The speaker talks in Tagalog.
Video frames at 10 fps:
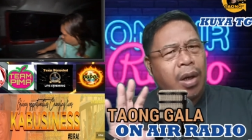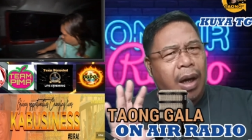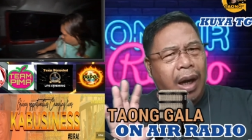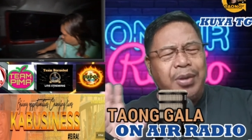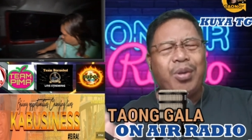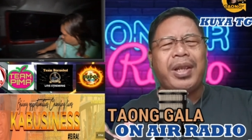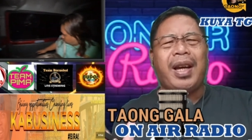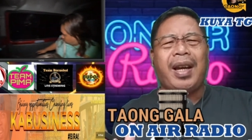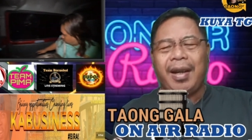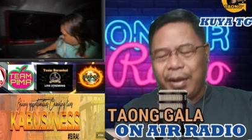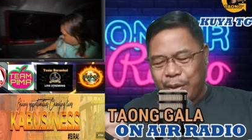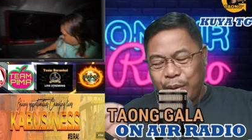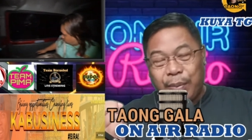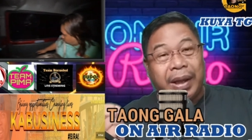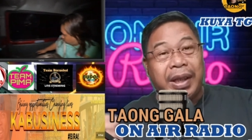Ano kaya yung
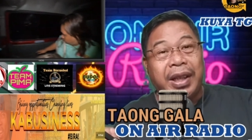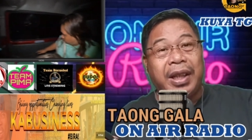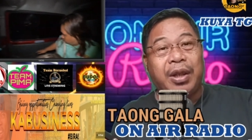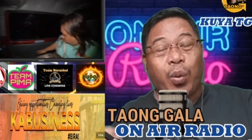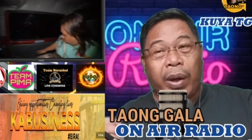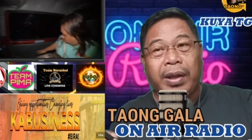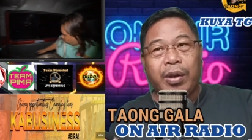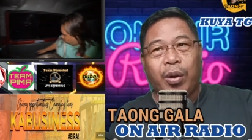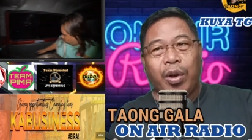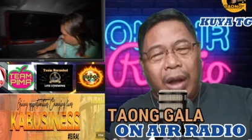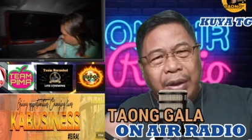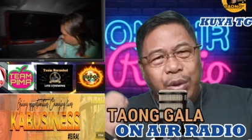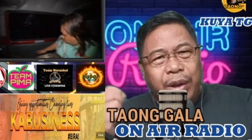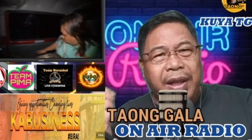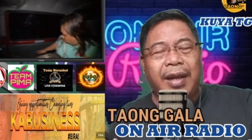magiging kwento? Ano
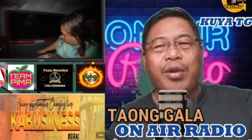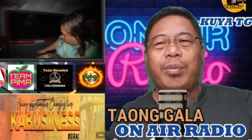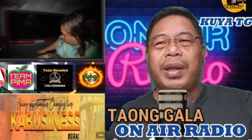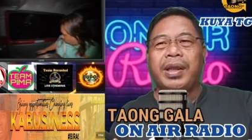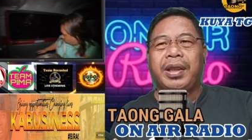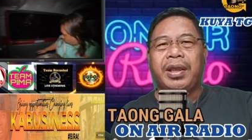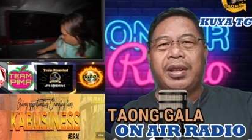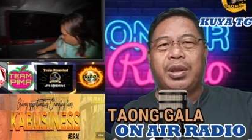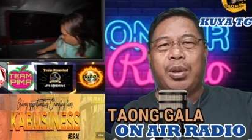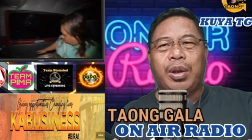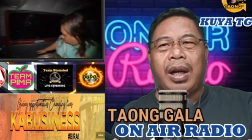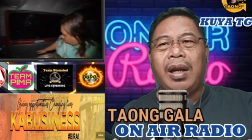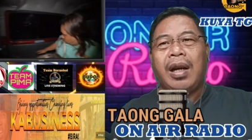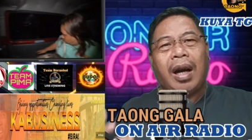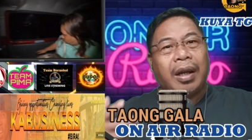kaya yung magiging itsura?
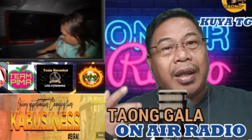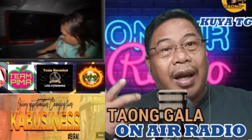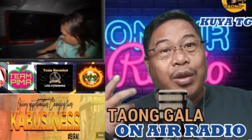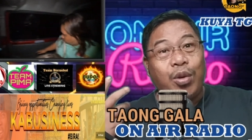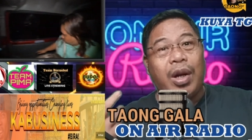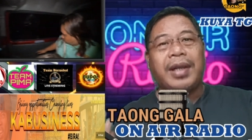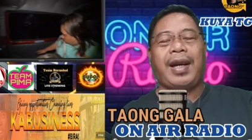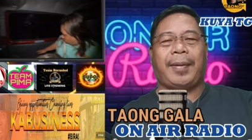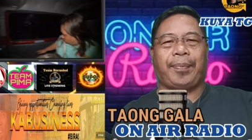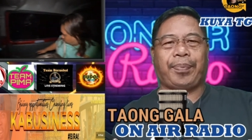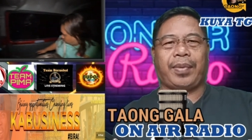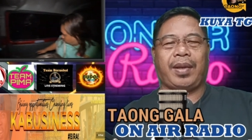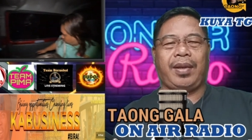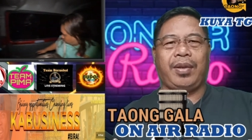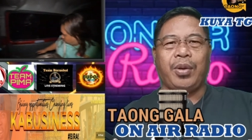At ano kaya
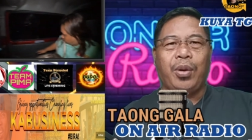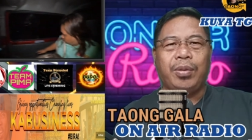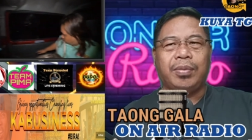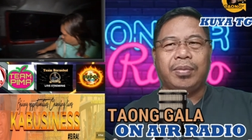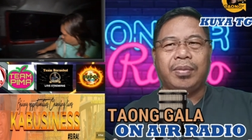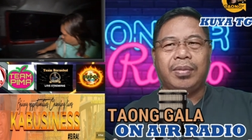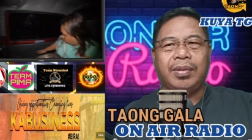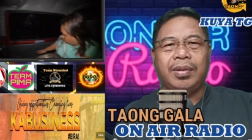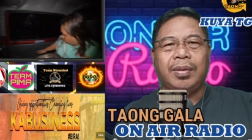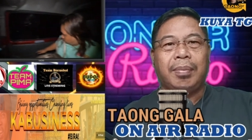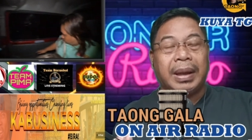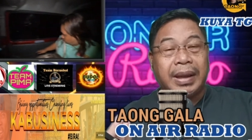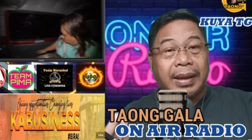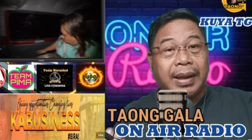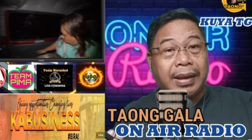yung
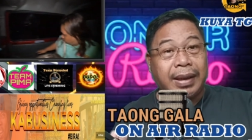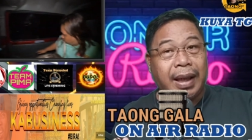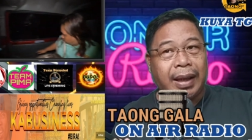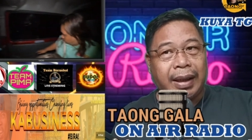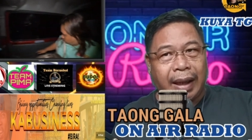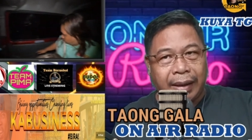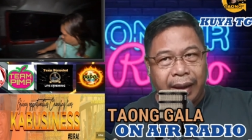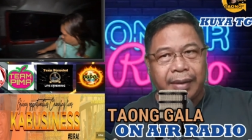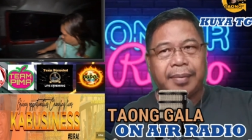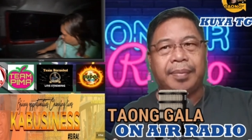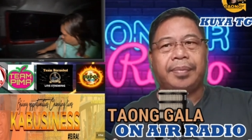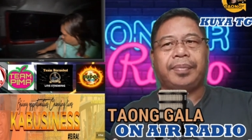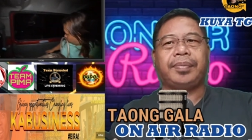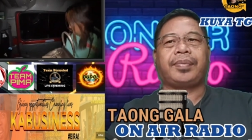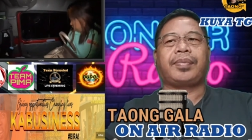masasaksihan natin?
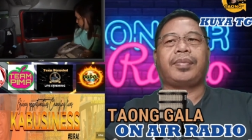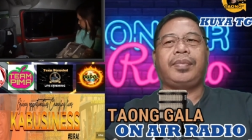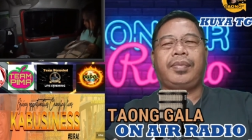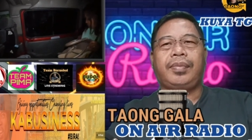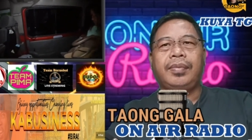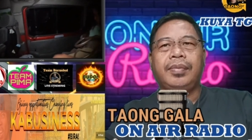Yun.